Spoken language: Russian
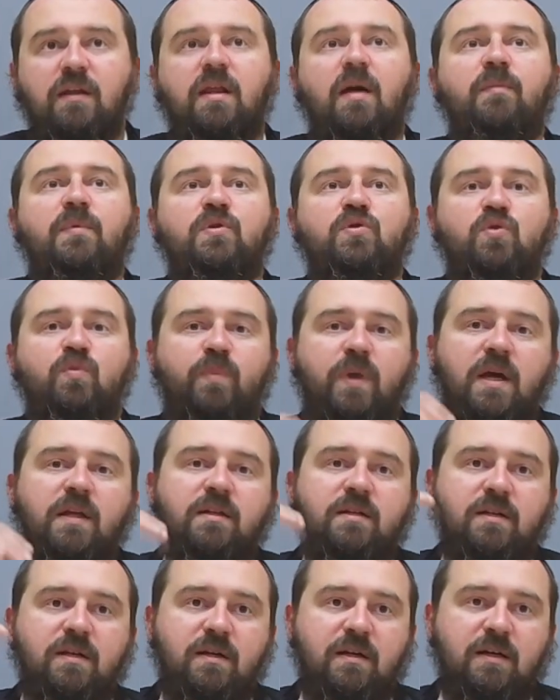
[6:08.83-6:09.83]
когда
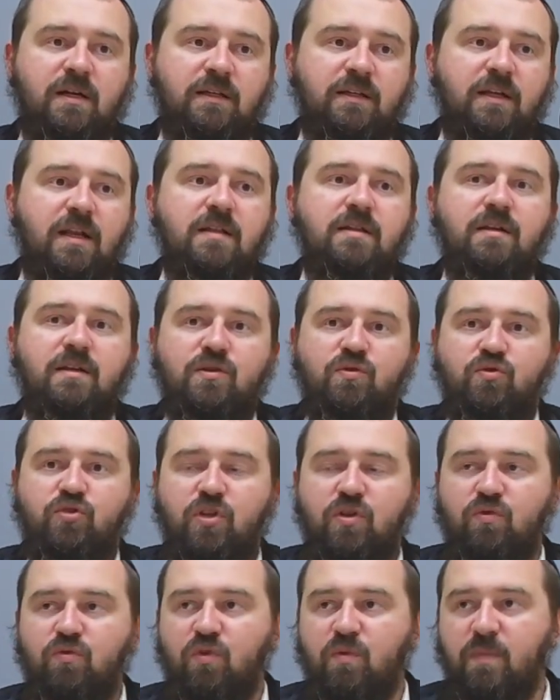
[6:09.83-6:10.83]
подступает конкретно к
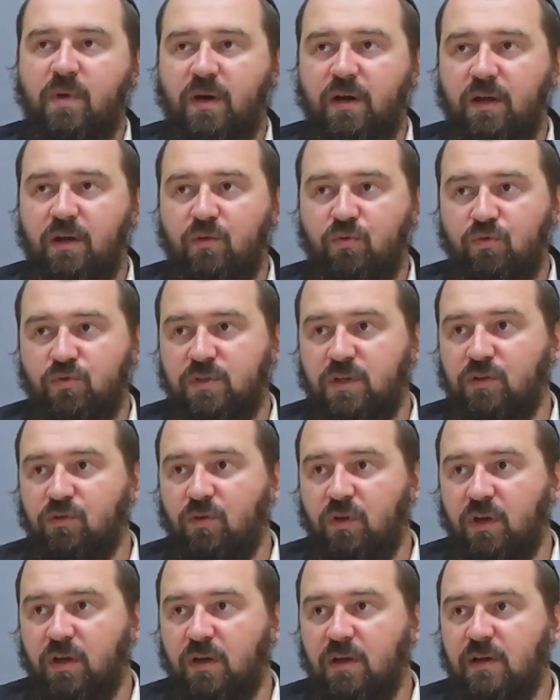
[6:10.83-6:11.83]
изучению гумары и к устной
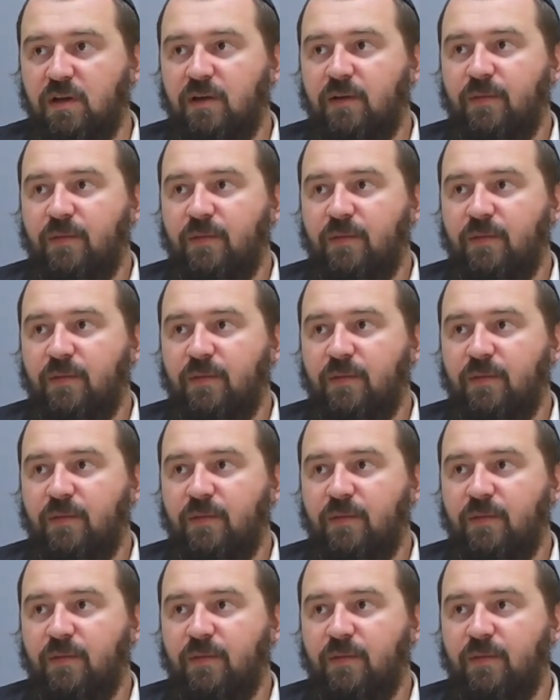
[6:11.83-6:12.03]
торе,